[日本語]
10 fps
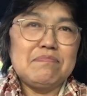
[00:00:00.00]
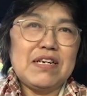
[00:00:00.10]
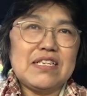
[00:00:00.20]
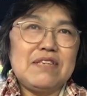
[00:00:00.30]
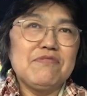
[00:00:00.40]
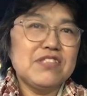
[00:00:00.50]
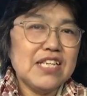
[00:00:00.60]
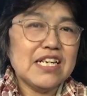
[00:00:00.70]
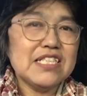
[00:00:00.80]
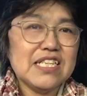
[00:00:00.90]
まあ、気持
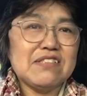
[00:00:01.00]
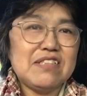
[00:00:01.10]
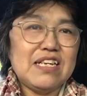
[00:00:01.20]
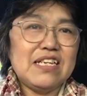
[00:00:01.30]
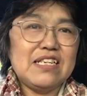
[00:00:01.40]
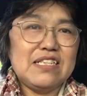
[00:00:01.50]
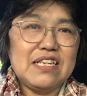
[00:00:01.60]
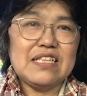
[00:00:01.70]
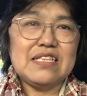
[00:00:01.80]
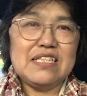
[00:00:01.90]
ちだけじゃなくて
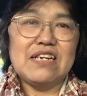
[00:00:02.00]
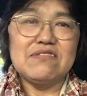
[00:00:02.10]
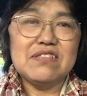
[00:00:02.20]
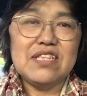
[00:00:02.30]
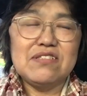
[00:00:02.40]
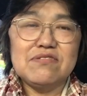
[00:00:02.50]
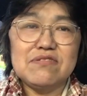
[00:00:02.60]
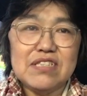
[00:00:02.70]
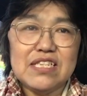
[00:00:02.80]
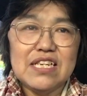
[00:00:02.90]
ややるっていう
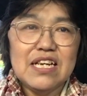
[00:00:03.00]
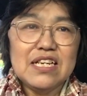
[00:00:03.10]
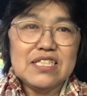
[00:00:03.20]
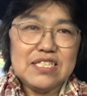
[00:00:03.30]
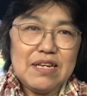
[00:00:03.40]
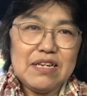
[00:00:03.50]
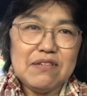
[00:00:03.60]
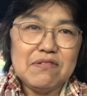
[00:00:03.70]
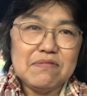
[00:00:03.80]
風にして